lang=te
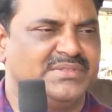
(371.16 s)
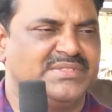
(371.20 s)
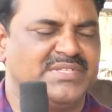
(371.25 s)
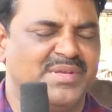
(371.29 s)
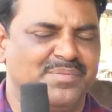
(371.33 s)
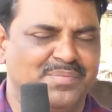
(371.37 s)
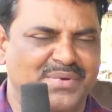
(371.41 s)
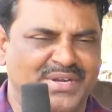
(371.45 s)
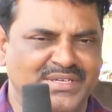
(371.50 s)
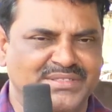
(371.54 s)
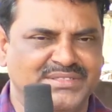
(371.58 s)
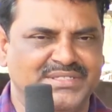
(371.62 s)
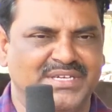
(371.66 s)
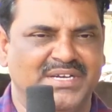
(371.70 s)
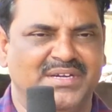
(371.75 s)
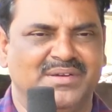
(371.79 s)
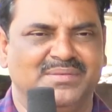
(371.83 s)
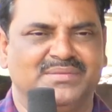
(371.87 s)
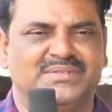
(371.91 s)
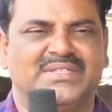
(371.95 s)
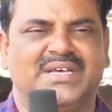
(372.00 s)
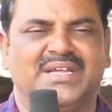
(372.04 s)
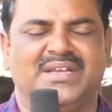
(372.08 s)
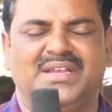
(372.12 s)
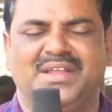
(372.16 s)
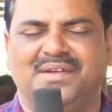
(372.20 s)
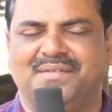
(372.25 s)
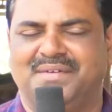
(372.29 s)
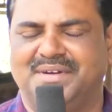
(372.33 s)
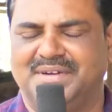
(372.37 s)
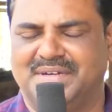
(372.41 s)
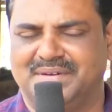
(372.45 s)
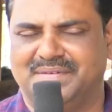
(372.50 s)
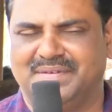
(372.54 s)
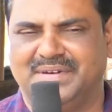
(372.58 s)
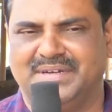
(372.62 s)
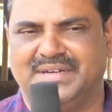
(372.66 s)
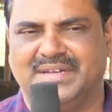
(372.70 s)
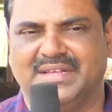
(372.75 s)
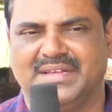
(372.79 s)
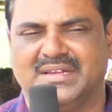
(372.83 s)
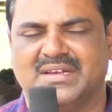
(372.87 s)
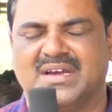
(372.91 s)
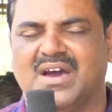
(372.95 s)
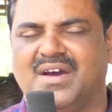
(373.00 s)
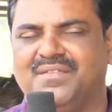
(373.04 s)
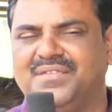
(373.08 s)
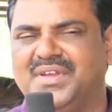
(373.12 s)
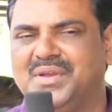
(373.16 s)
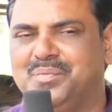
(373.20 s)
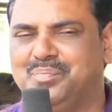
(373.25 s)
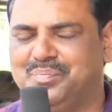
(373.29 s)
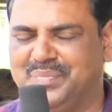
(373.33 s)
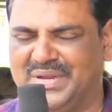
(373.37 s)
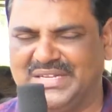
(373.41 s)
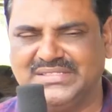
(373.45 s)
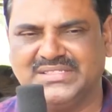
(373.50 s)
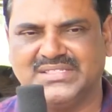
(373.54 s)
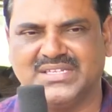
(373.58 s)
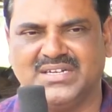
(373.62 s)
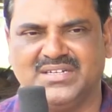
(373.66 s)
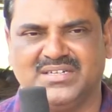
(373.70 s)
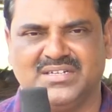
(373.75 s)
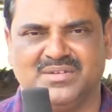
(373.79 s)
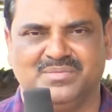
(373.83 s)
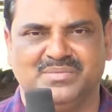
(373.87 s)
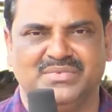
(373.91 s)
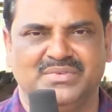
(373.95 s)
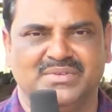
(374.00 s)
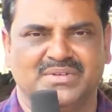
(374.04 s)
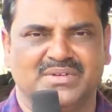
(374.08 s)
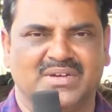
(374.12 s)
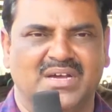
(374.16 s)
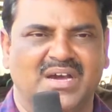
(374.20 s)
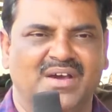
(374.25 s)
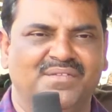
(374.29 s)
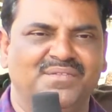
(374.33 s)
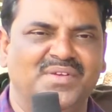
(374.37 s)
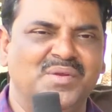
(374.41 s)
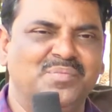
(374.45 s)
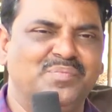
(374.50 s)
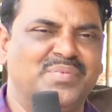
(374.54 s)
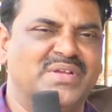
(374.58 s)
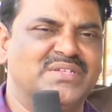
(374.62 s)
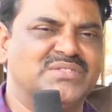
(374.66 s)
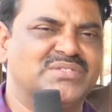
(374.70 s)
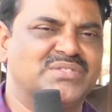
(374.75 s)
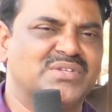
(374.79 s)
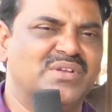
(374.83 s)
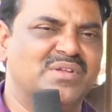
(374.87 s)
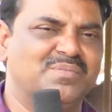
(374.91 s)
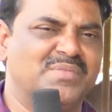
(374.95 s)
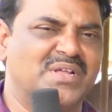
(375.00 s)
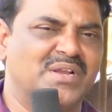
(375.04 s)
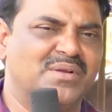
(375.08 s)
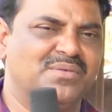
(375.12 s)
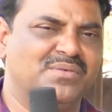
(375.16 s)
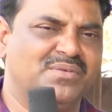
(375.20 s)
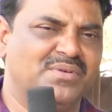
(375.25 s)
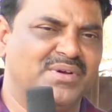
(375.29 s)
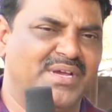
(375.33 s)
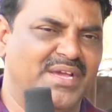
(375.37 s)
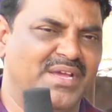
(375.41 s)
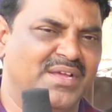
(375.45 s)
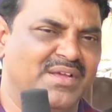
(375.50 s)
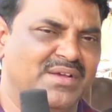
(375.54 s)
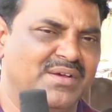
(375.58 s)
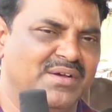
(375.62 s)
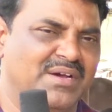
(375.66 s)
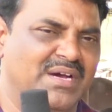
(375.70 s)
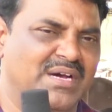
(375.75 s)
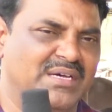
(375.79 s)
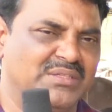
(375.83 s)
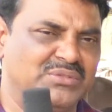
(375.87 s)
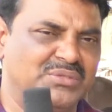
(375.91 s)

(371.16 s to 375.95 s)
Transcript: సెపరేట్ చేయడం దాన్ని ఏమంటామంటే కావింగ్ పెన్స్ అంటాము కావింగ్ పెన్స్లో మనము ఆ